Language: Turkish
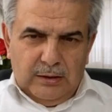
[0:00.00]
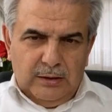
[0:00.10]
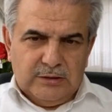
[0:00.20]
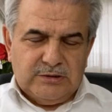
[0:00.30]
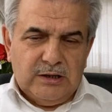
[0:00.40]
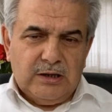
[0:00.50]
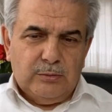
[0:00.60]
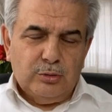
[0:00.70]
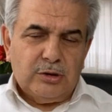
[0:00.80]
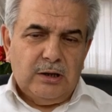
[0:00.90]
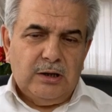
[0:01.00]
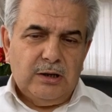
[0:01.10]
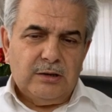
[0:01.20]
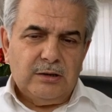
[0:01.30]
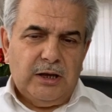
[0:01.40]
Hz. Ebu
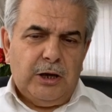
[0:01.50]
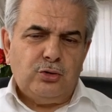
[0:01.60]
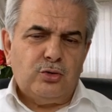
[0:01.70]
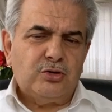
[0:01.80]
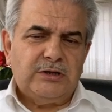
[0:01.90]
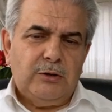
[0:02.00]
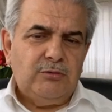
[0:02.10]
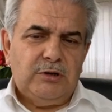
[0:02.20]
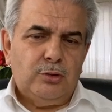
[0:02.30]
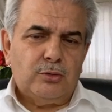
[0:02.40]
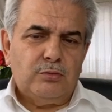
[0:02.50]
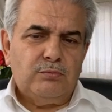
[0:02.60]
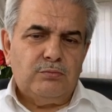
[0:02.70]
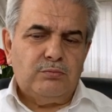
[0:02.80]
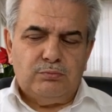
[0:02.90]
Talha'nın da en çok sevdiği
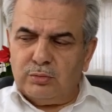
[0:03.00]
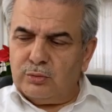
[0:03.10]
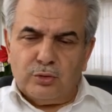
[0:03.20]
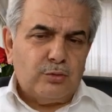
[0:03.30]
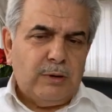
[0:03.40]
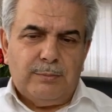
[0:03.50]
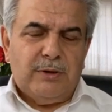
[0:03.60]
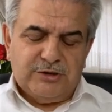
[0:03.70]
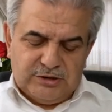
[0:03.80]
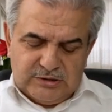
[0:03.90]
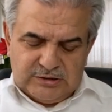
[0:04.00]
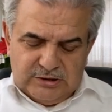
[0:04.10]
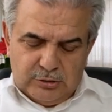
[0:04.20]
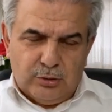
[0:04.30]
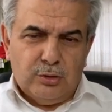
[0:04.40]
bu hurma
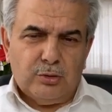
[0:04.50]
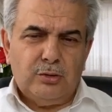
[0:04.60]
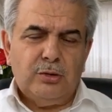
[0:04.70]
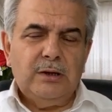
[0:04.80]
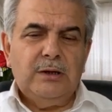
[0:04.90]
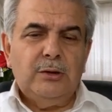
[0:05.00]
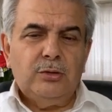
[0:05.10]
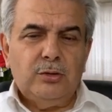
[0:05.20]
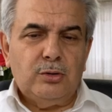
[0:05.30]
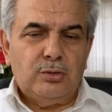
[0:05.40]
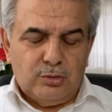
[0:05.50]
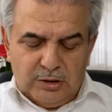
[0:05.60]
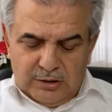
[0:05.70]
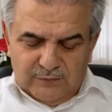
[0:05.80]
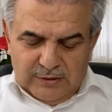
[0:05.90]
bahçesiydi. Onu götürdü
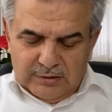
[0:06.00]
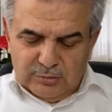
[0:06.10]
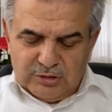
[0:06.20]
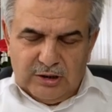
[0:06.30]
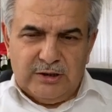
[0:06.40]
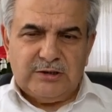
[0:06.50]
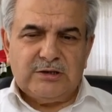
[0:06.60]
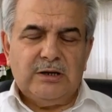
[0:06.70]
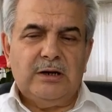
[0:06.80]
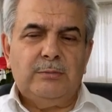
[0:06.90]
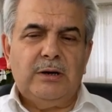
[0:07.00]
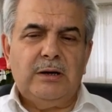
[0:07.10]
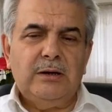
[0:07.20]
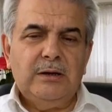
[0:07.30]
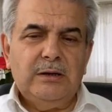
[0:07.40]
Efendimiz
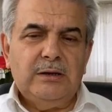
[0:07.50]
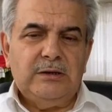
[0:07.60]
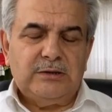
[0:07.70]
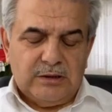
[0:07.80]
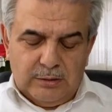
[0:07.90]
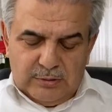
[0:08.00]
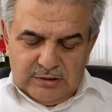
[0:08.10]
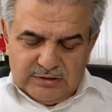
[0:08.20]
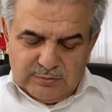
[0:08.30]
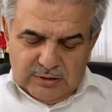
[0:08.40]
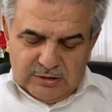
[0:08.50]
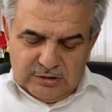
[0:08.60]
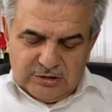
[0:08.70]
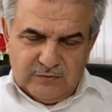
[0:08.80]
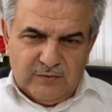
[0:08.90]
Aleyhisselam'a İslam'a hizmet
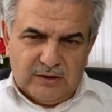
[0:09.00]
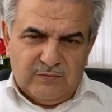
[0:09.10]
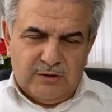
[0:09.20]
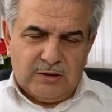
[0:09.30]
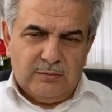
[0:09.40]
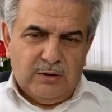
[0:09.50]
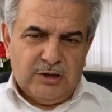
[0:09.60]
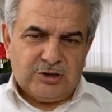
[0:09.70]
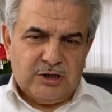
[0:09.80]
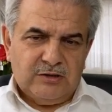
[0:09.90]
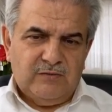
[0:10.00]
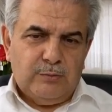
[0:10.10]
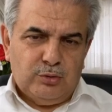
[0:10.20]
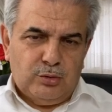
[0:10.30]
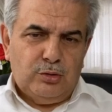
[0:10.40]
için vakfetti, bağışladı
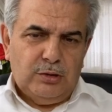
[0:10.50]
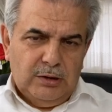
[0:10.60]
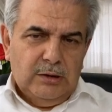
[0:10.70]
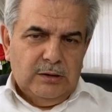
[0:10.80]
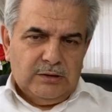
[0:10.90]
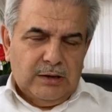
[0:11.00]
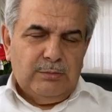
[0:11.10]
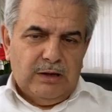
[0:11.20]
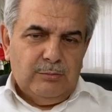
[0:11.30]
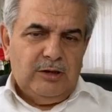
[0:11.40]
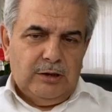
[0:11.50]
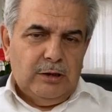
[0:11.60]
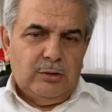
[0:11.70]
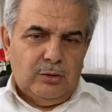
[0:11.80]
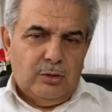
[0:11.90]
ve bugün
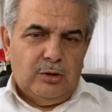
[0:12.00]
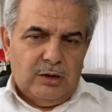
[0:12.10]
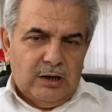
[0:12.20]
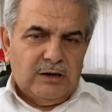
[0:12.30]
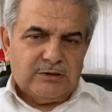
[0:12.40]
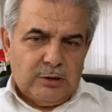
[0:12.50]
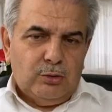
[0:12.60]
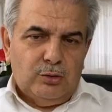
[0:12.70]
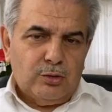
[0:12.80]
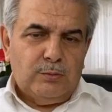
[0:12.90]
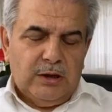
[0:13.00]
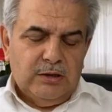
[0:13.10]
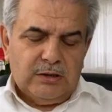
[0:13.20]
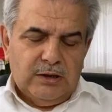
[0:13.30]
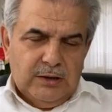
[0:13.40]
tamamıyla o arsa, o
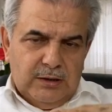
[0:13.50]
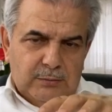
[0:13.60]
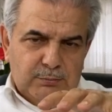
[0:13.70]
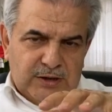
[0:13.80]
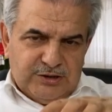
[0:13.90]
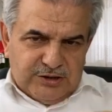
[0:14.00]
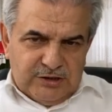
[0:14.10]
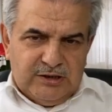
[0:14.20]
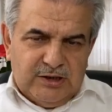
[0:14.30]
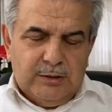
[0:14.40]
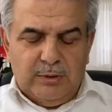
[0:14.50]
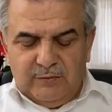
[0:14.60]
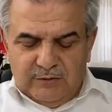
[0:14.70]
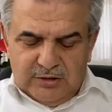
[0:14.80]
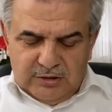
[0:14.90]
hurmalık mescid
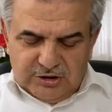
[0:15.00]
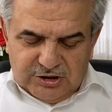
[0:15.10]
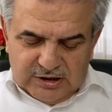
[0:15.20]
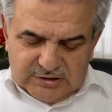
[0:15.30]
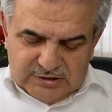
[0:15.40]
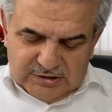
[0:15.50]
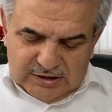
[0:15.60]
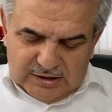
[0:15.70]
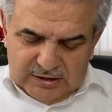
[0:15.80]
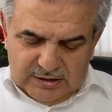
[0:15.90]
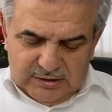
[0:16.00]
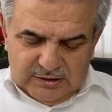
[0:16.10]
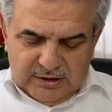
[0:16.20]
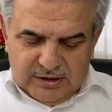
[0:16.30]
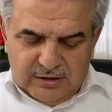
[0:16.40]
Nebevi'nin içerisinde
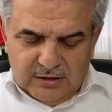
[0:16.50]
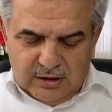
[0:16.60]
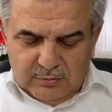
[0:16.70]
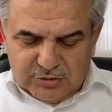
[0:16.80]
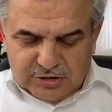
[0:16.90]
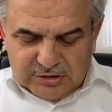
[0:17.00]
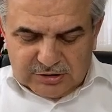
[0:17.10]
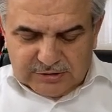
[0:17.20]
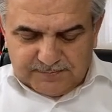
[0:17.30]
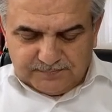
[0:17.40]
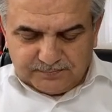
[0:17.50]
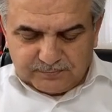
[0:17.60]
yerini almıştır.